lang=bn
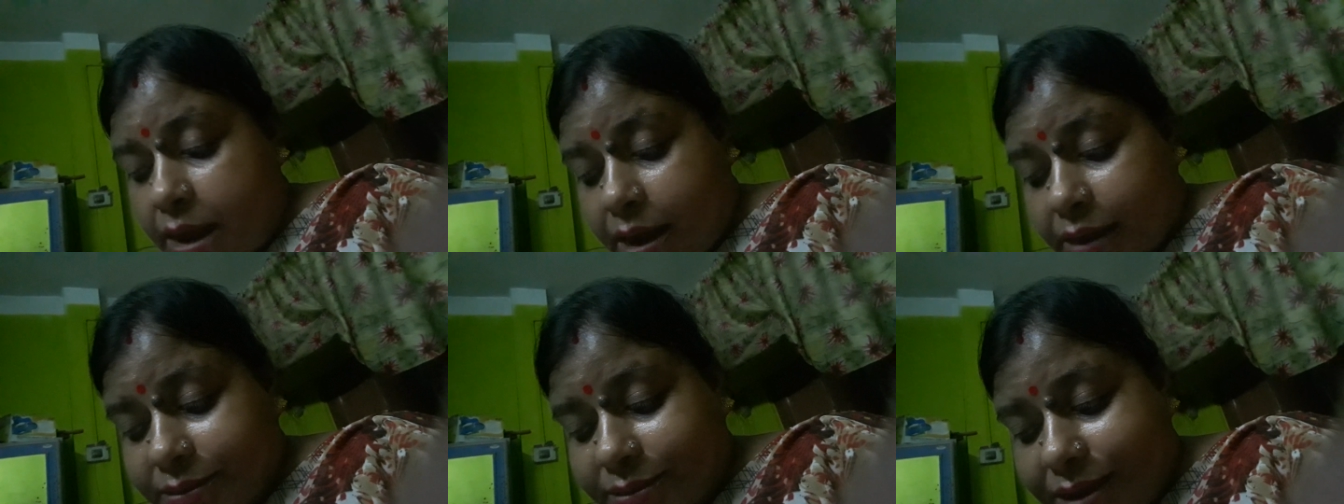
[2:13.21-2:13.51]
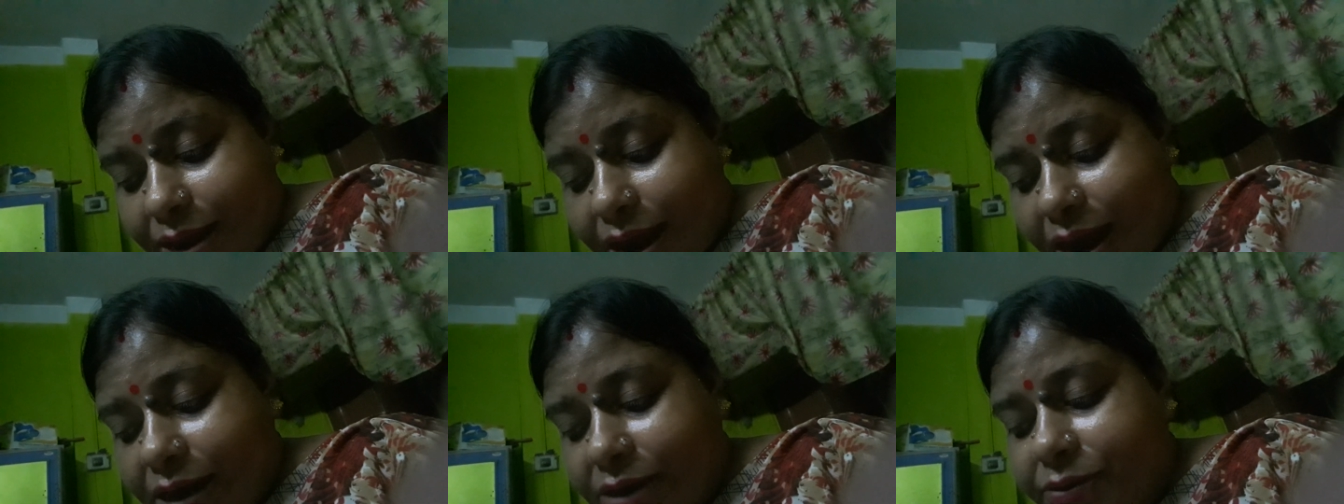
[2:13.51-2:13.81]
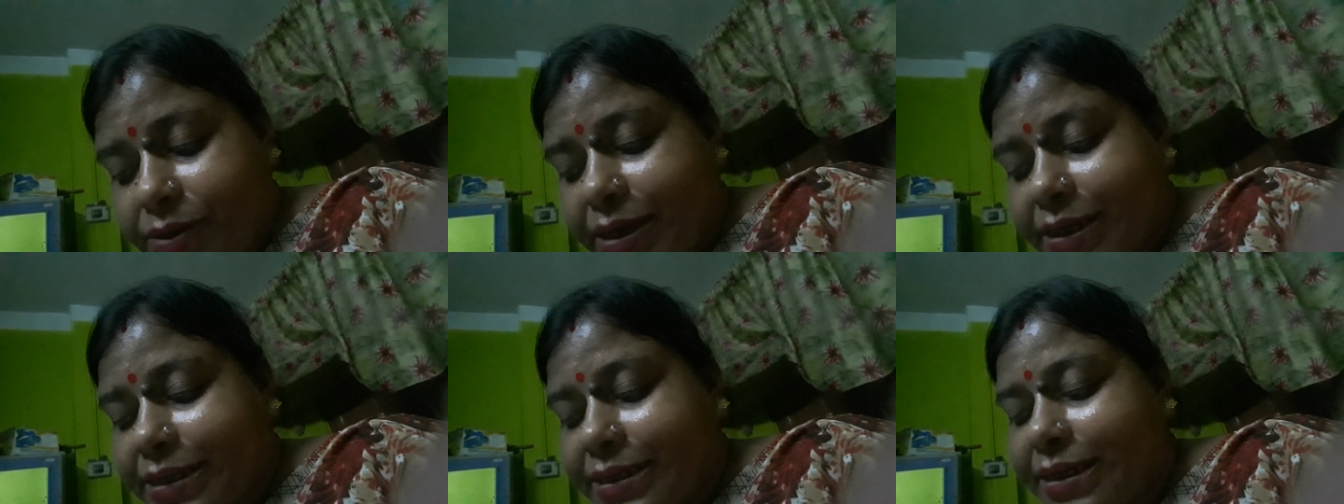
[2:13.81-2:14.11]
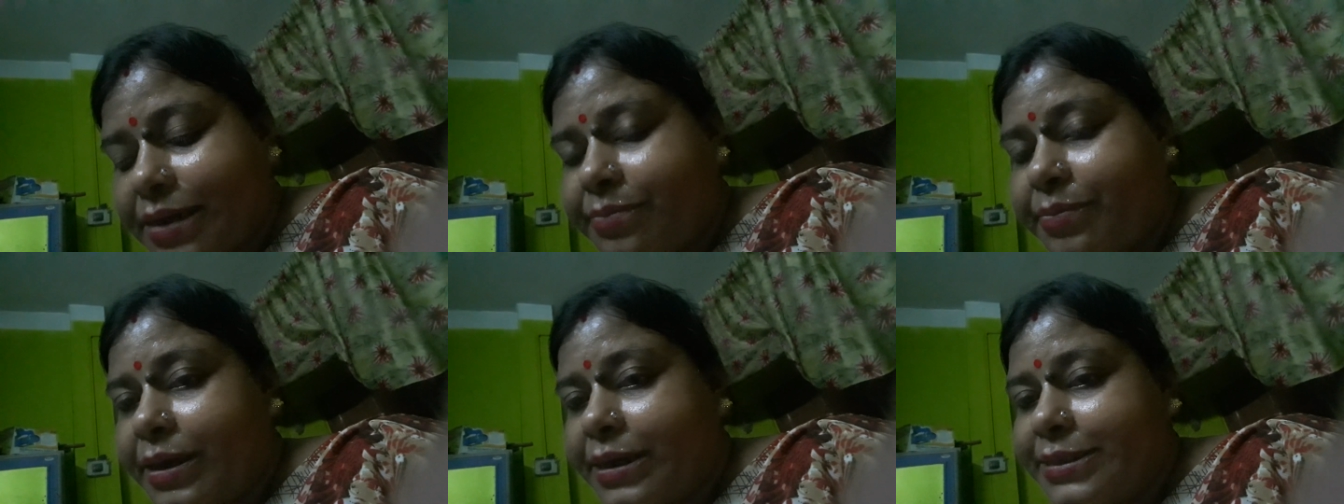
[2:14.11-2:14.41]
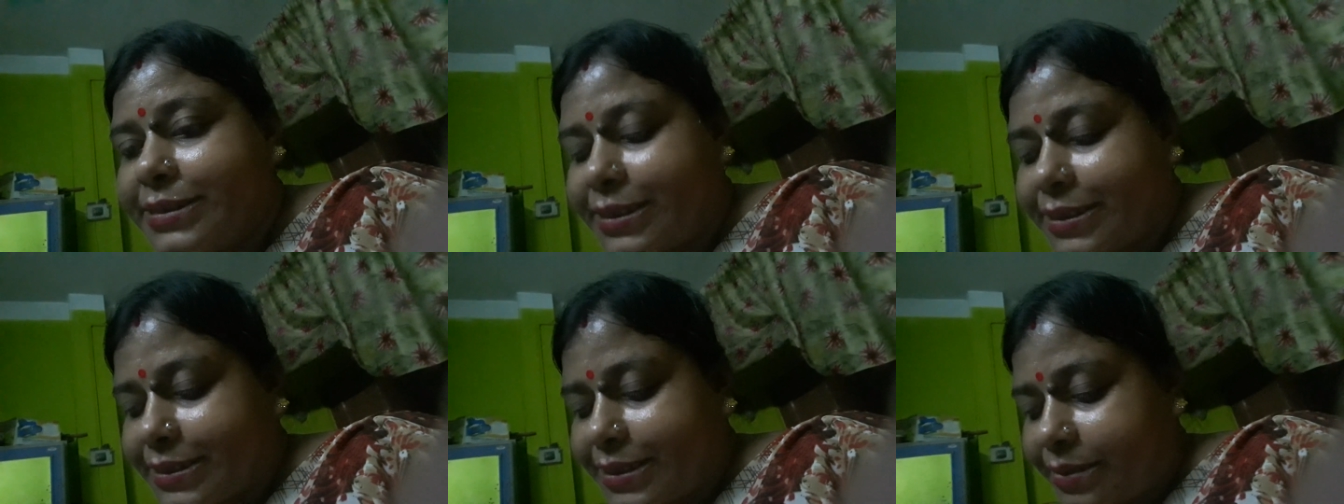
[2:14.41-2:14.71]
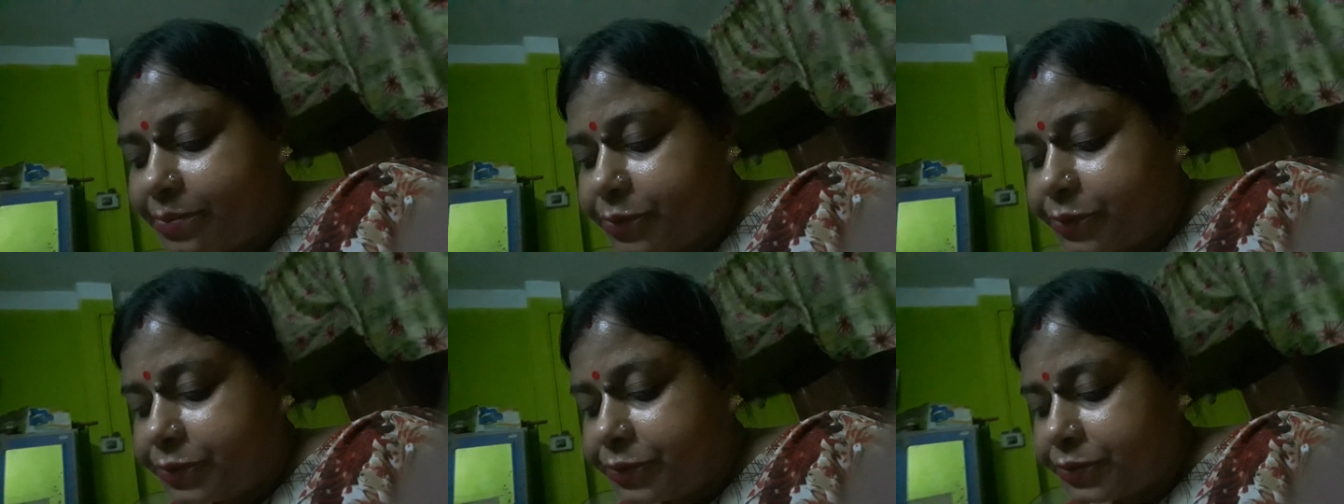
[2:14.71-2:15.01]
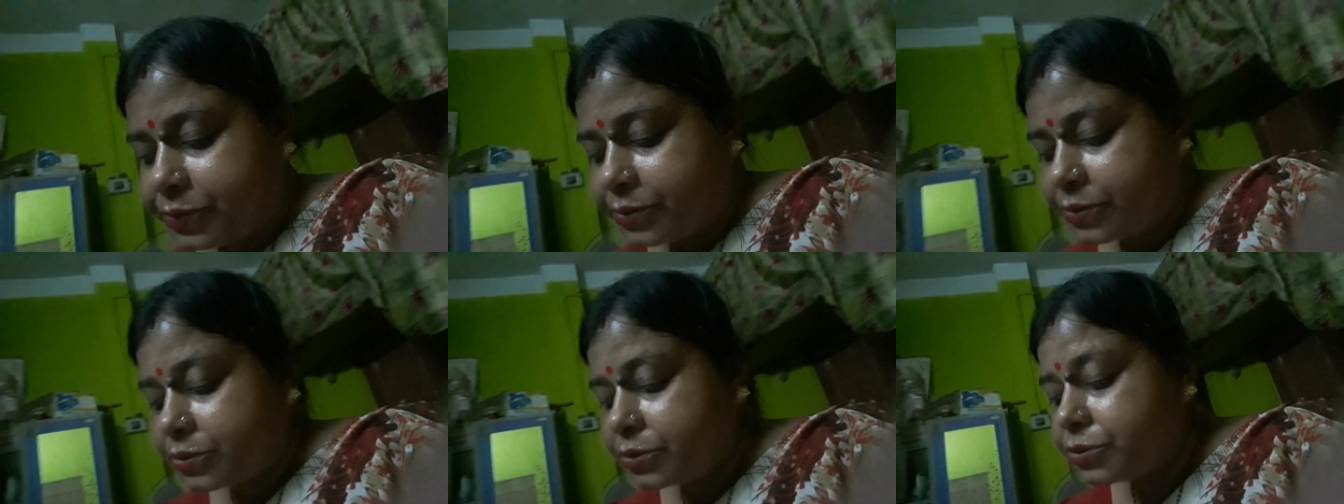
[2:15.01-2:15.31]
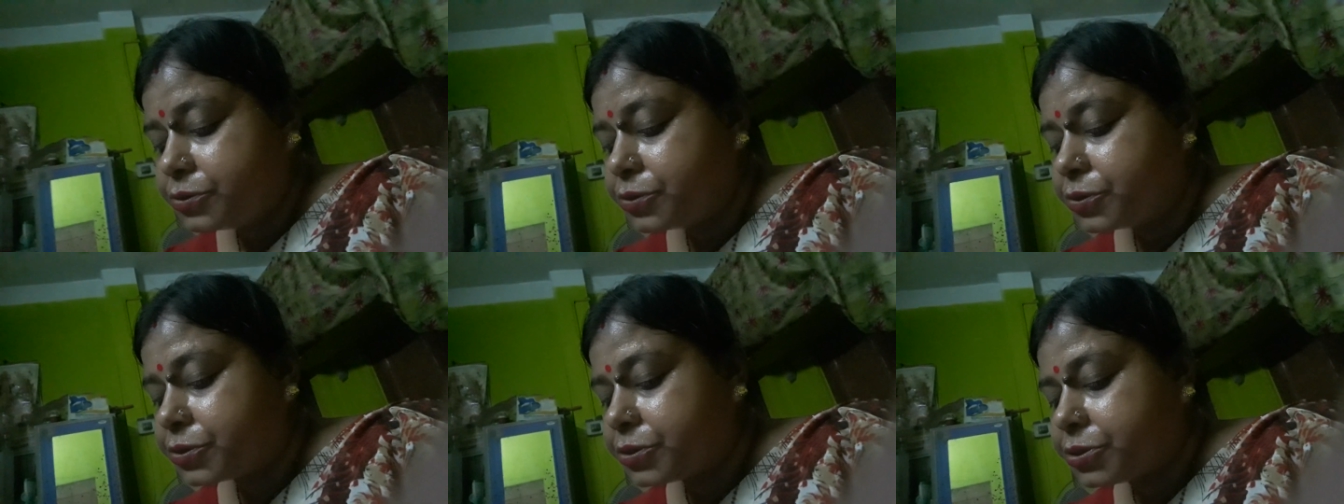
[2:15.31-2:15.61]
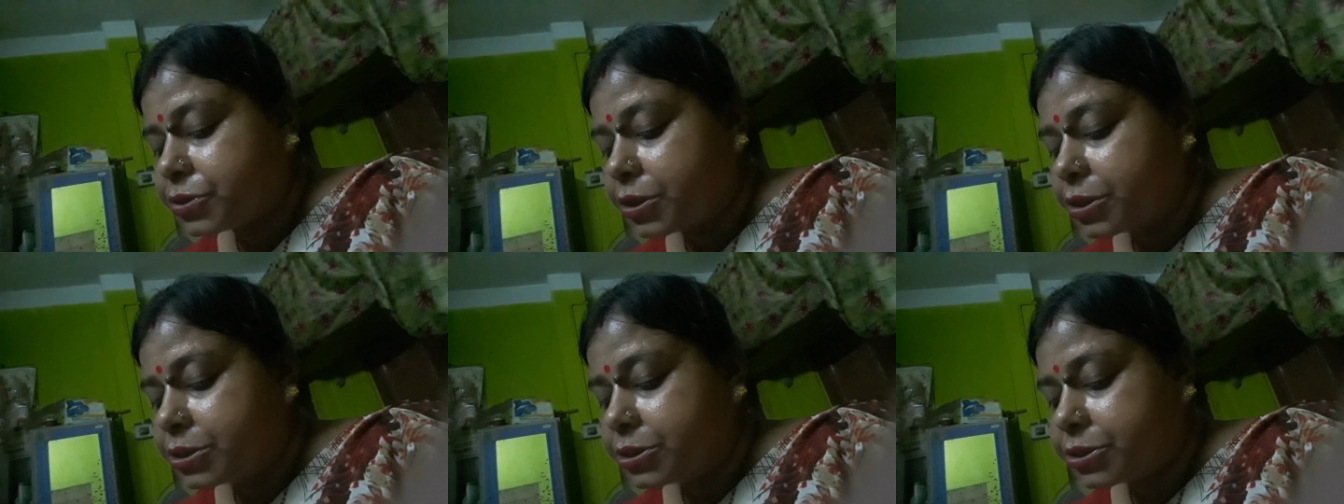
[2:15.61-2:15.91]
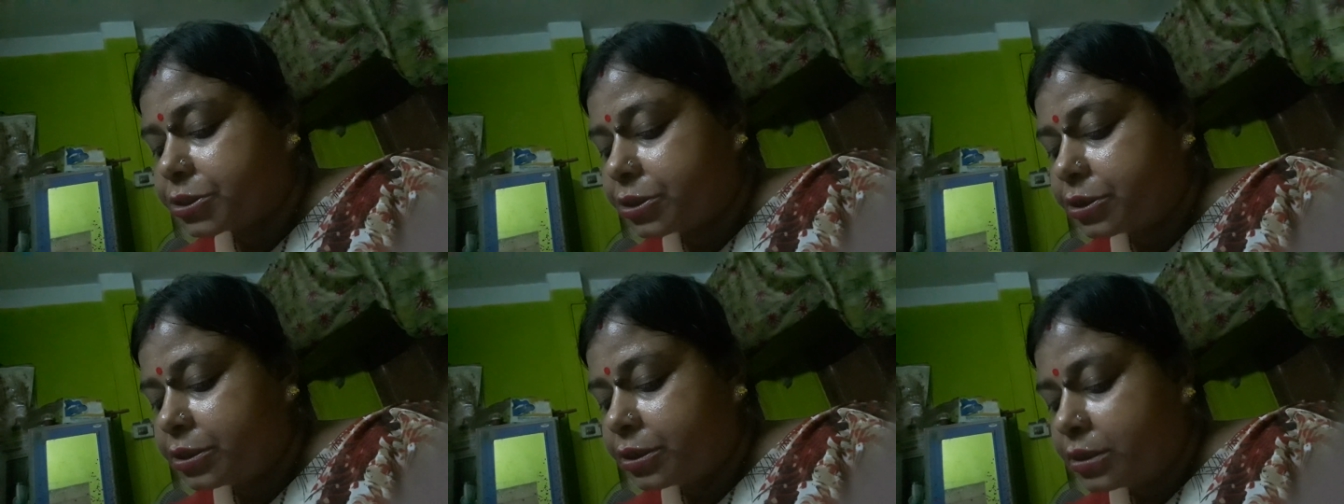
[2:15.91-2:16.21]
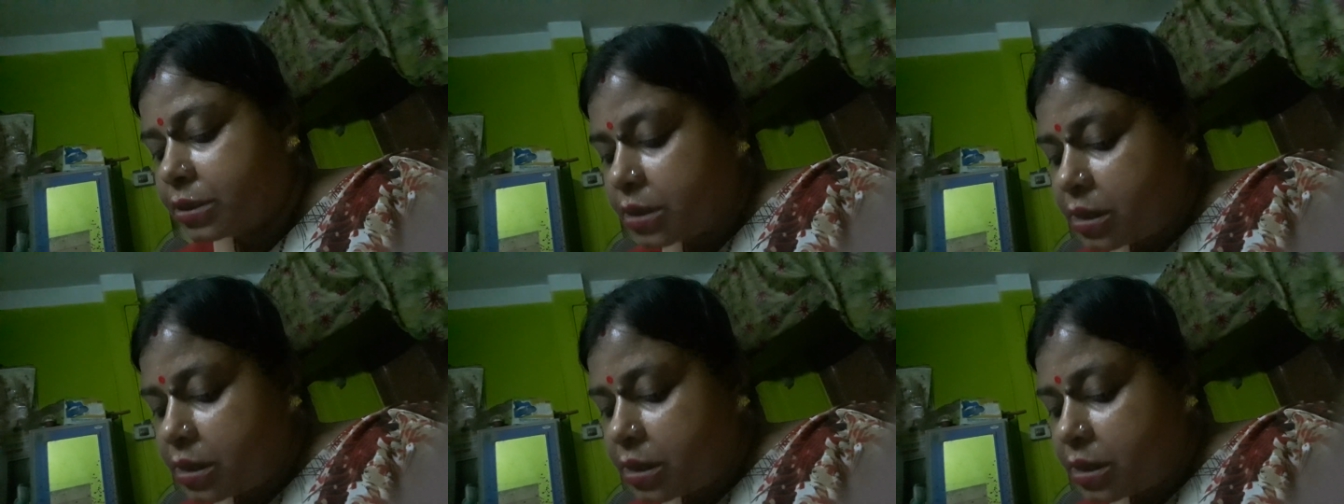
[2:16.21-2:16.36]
আজ আরও একটা বাইশে শ্রাবণ চোখ ছল ছল